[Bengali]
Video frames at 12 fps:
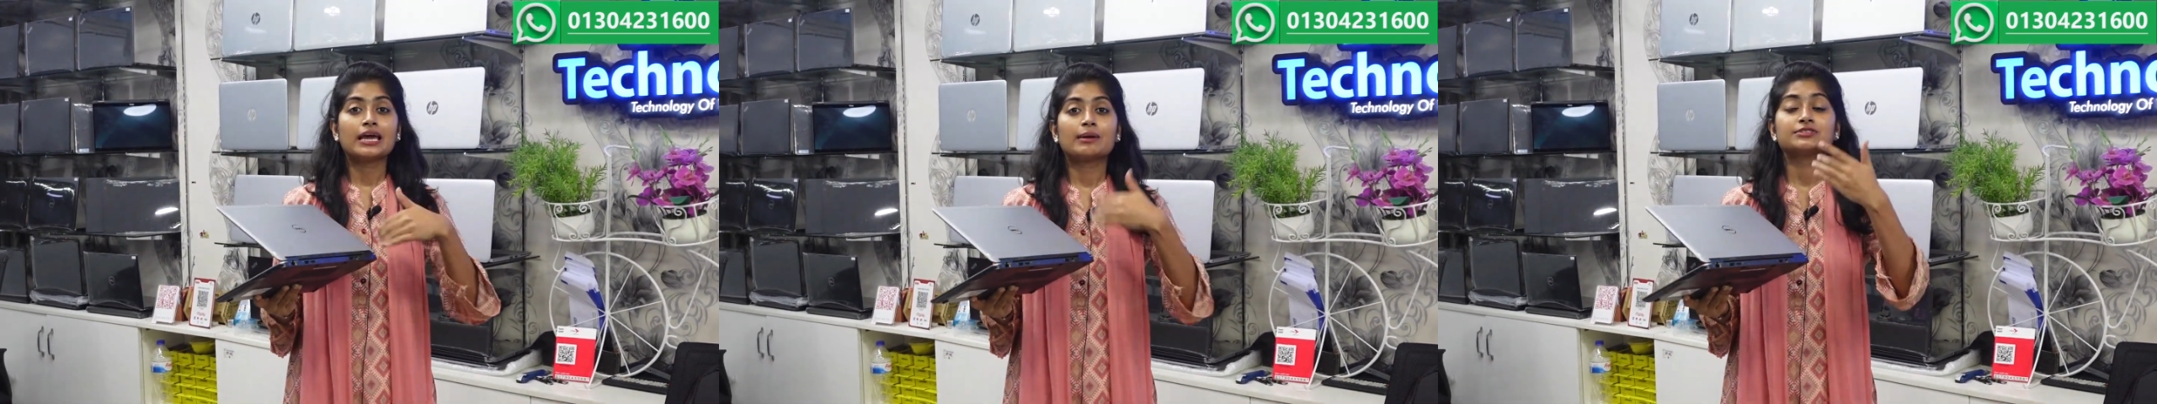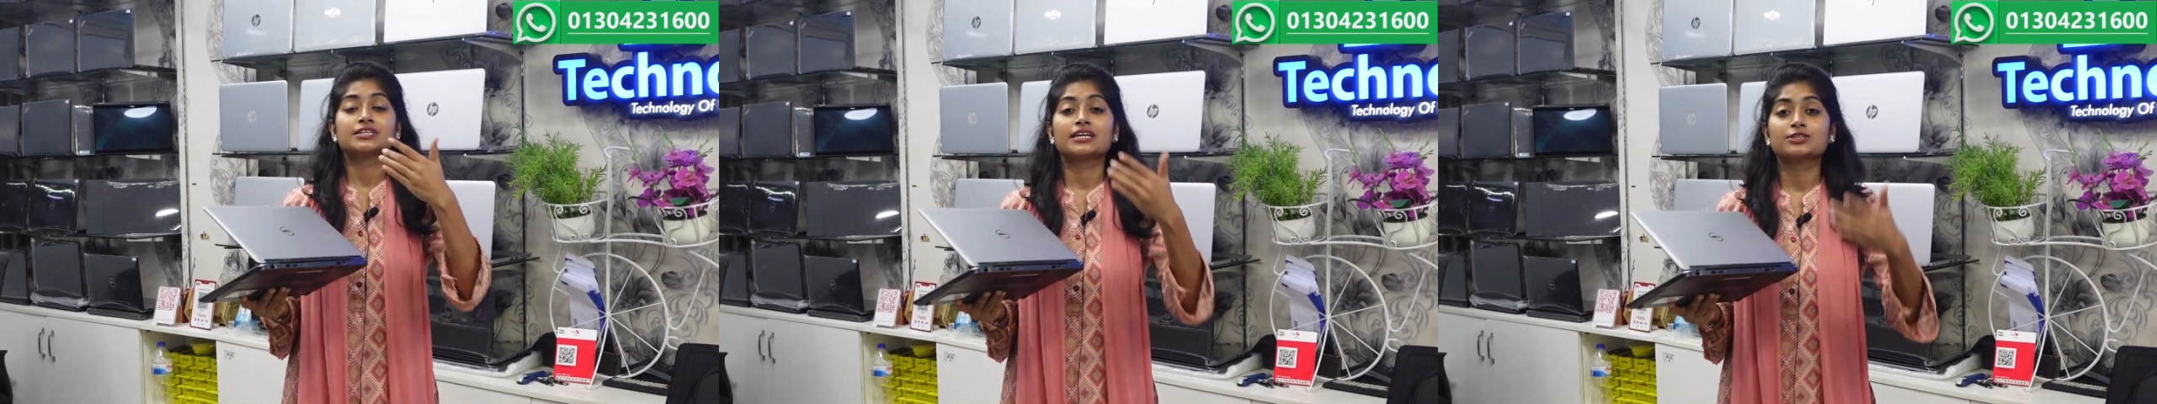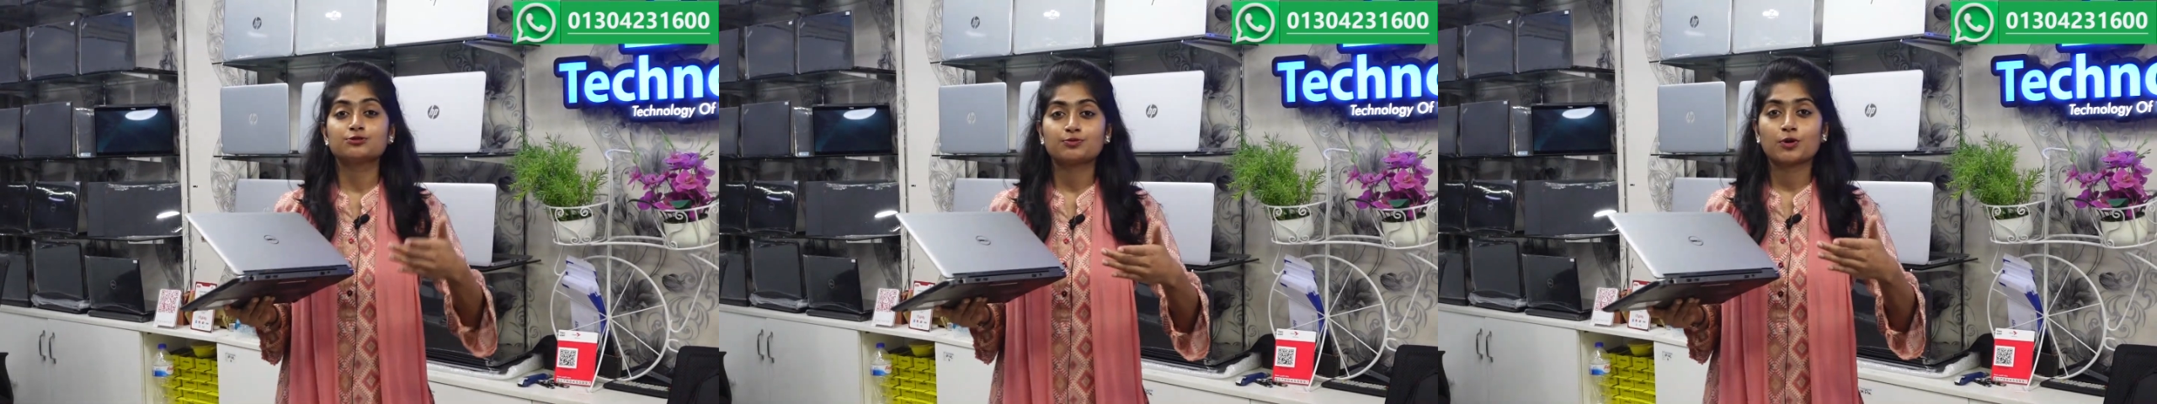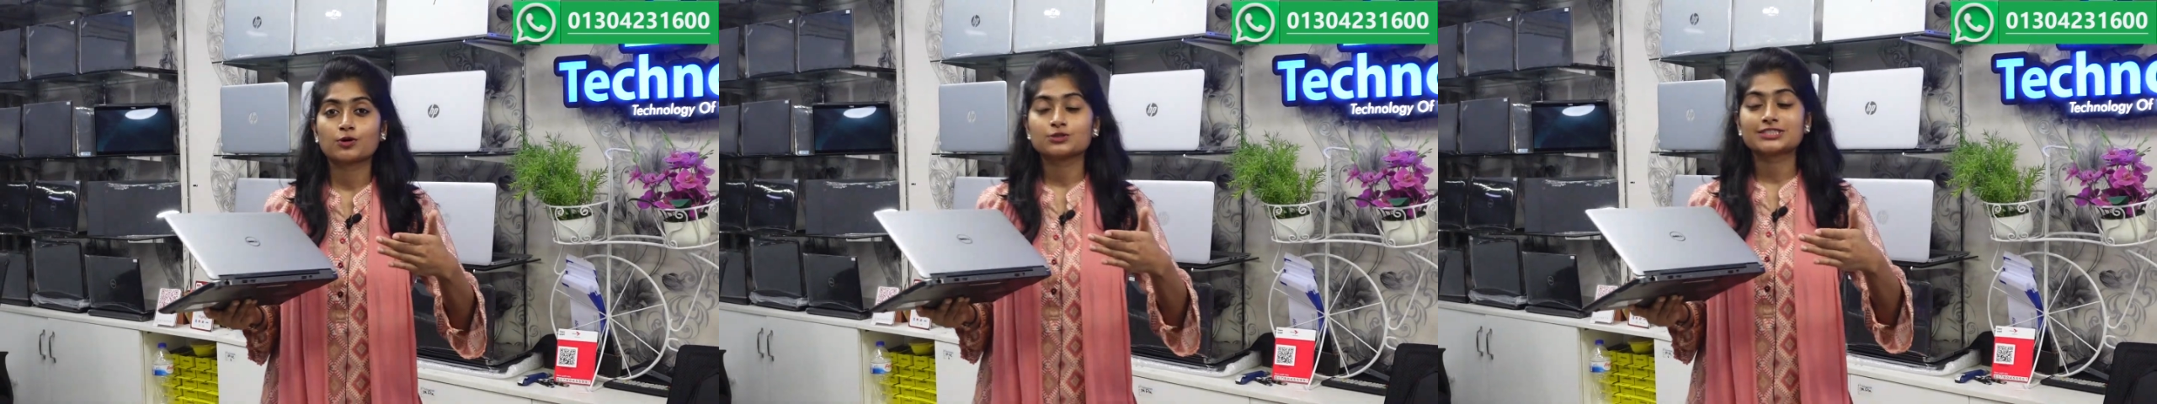এবং যারা একটু
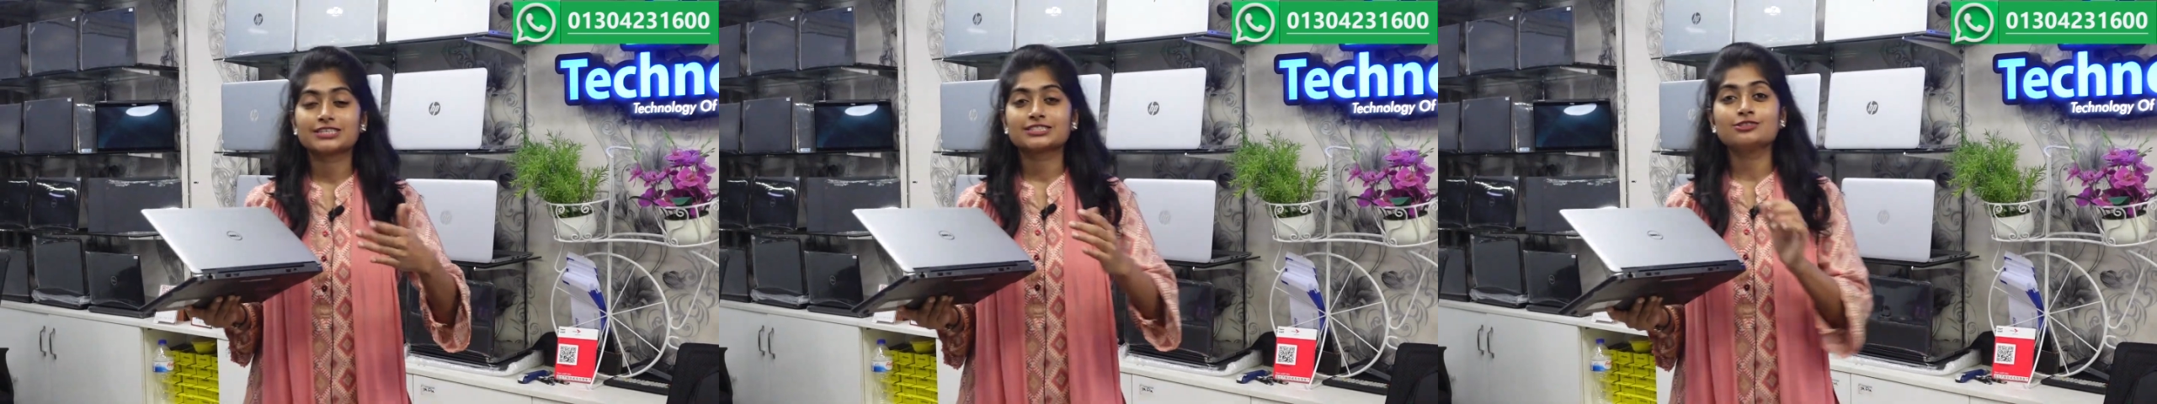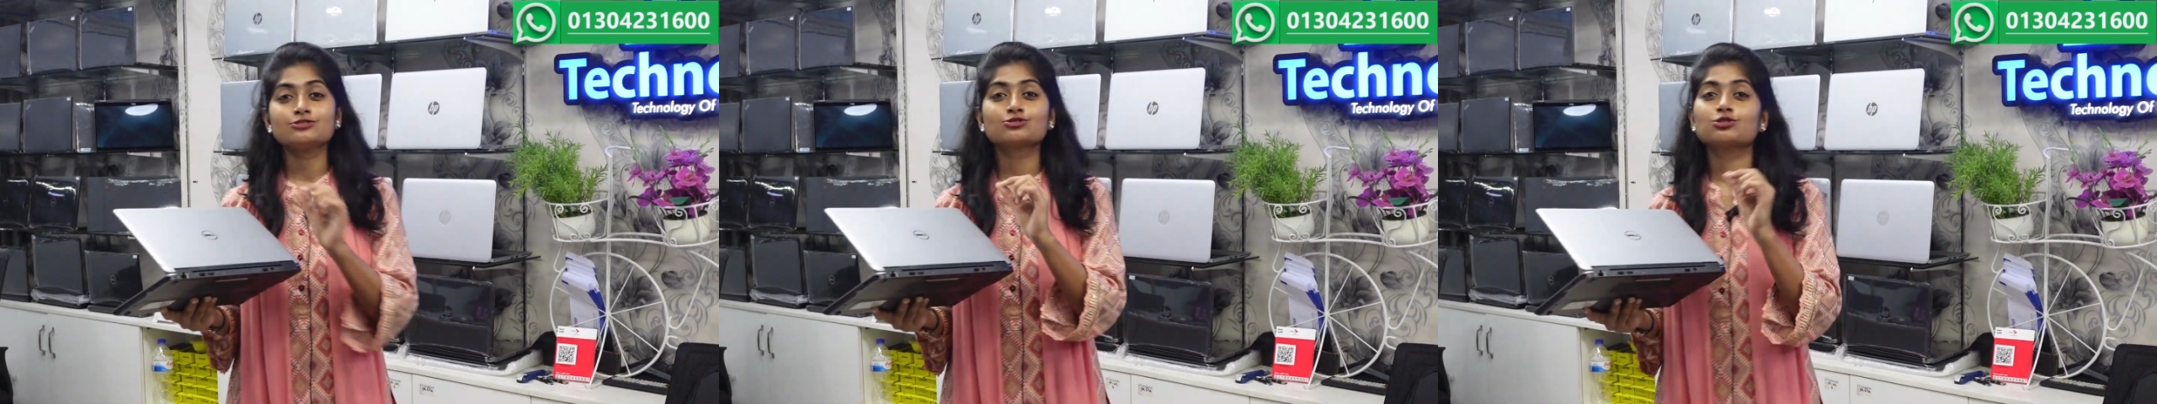বড় চাচ্ছে